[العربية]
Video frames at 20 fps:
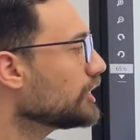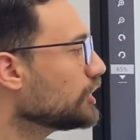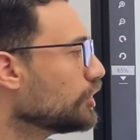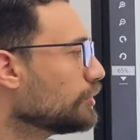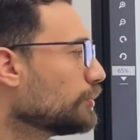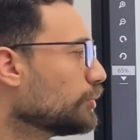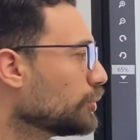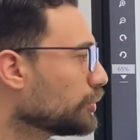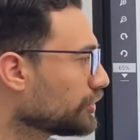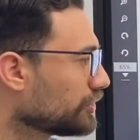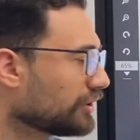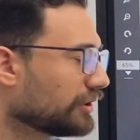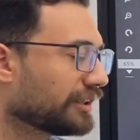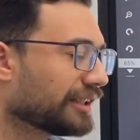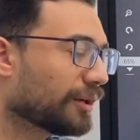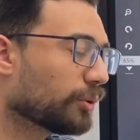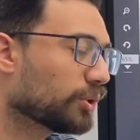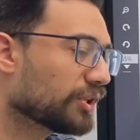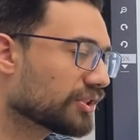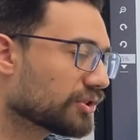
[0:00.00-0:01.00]
يموت
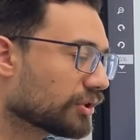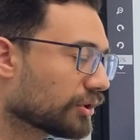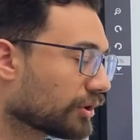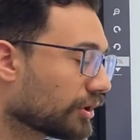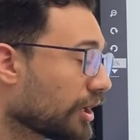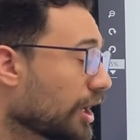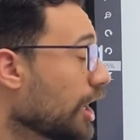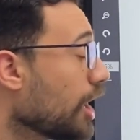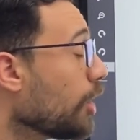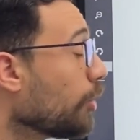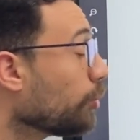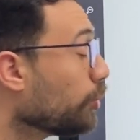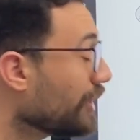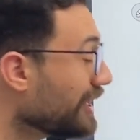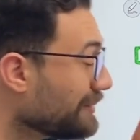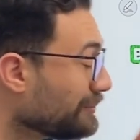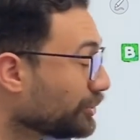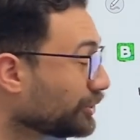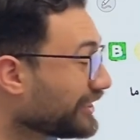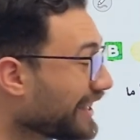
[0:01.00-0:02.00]
لو خسر
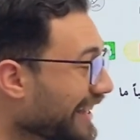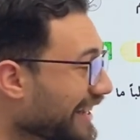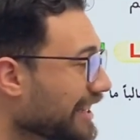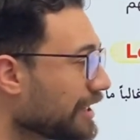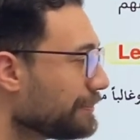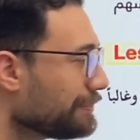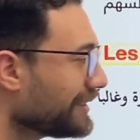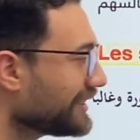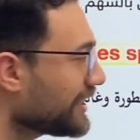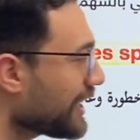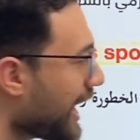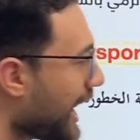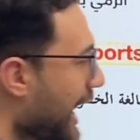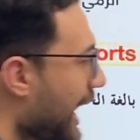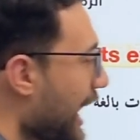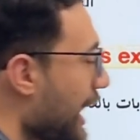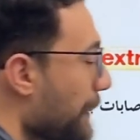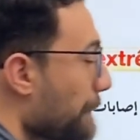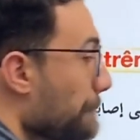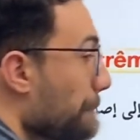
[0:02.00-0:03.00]
والمدرب
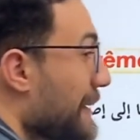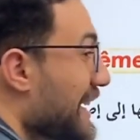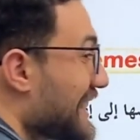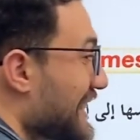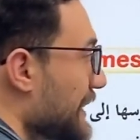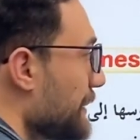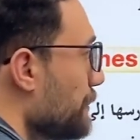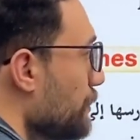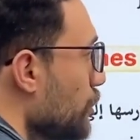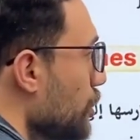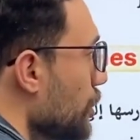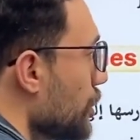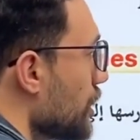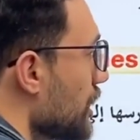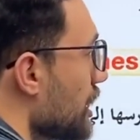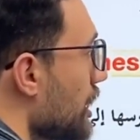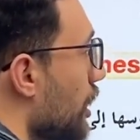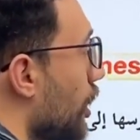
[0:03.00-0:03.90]
بتاعها ما اسموش